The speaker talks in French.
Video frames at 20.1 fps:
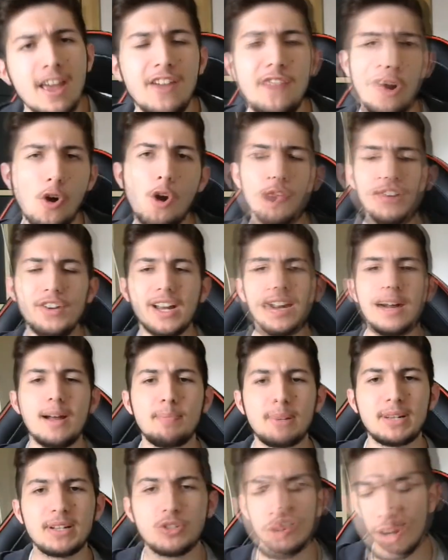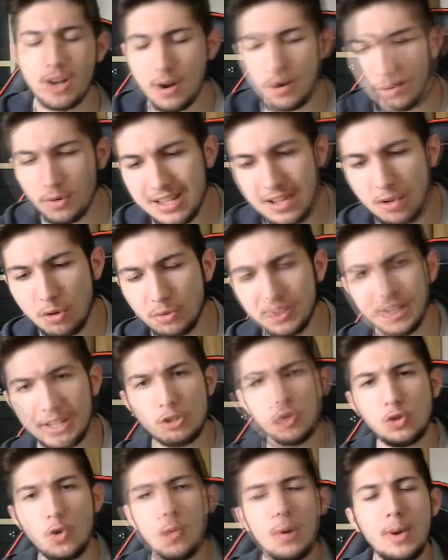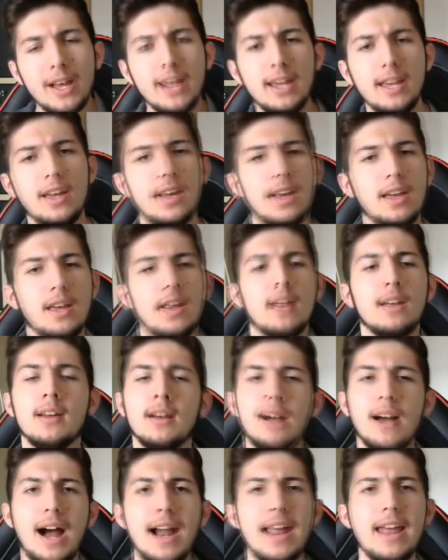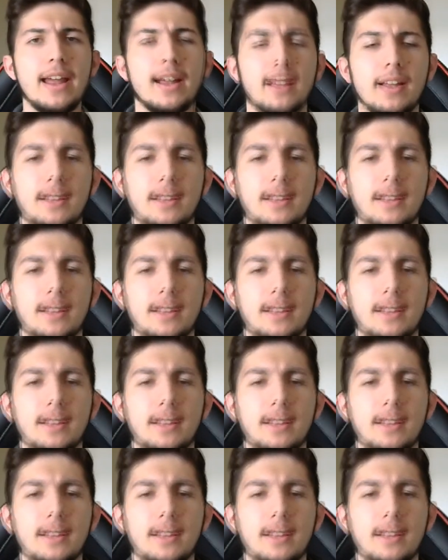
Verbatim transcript: faut revenir là parce que là on était en train de sombrer. Allez